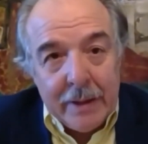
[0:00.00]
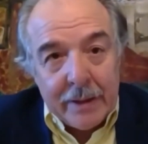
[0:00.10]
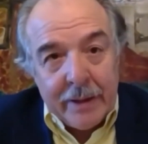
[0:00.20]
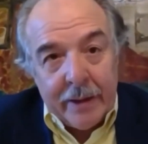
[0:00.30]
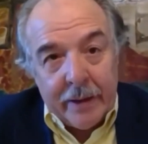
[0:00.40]

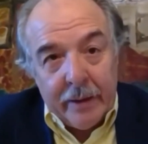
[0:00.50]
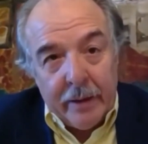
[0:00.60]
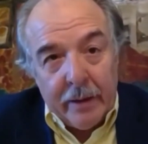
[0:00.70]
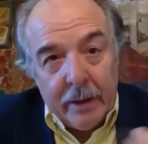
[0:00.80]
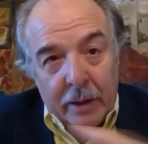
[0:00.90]
Que
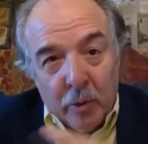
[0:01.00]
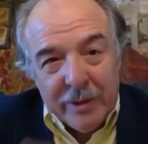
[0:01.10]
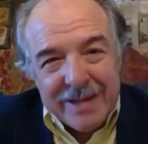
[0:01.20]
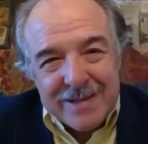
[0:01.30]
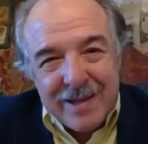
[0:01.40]
en un
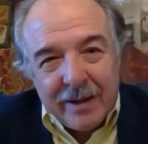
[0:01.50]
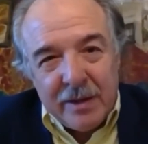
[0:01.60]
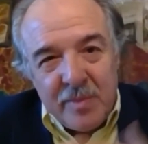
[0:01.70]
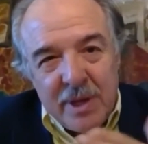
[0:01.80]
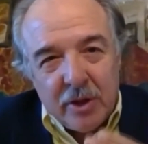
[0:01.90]

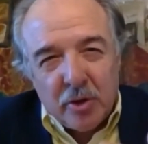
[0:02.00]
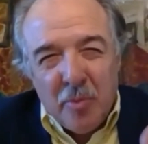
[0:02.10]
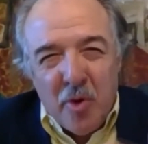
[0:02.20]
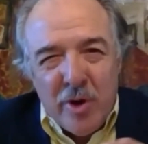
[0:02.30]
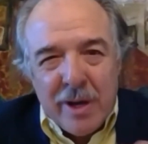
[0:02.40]
discernimiento
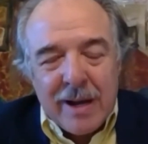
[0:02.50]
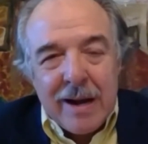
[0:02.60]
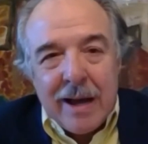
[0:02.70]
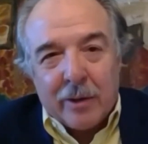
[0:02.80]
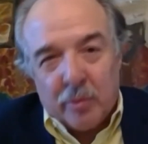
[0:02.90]
muy
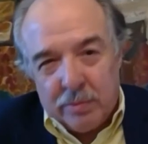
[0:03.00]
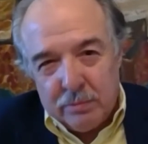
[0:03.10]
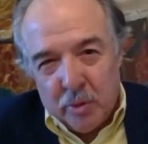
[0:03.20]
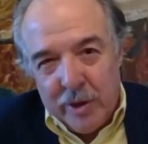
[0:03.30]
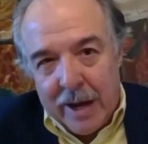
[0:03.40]
claro,
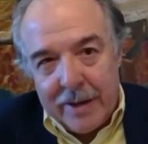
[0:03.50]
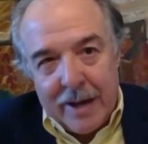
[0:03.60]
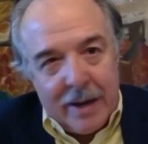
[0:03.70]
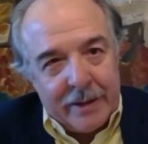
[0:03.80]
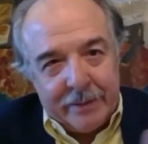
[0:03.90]
voy a
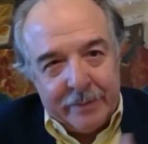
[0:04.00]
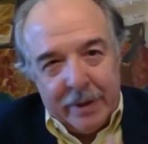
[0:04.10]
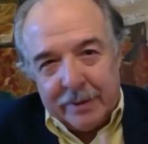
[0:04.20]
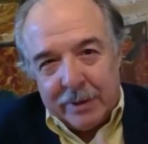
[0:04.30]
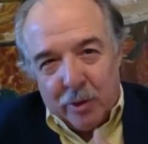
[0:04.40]
nadar
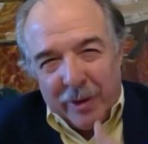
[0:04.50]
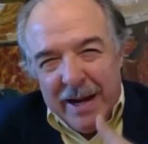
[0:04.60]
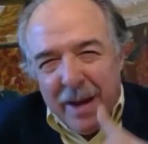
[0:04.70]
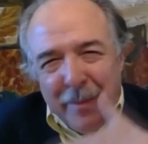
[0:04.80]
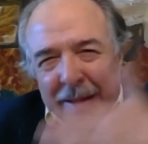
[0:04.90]
entre lo que es
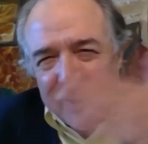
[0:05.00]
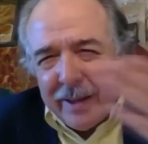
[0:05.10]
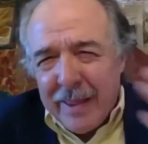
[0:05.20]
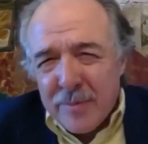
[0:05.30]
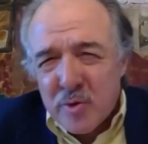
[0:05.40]
la
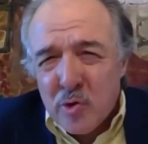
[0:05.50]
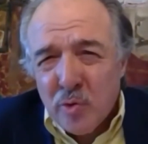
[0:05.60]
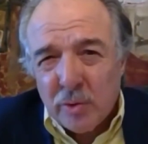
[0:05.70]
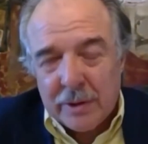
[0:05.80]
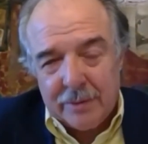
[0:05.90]
maldad
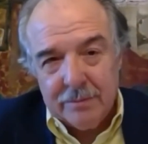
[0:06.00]
absoluta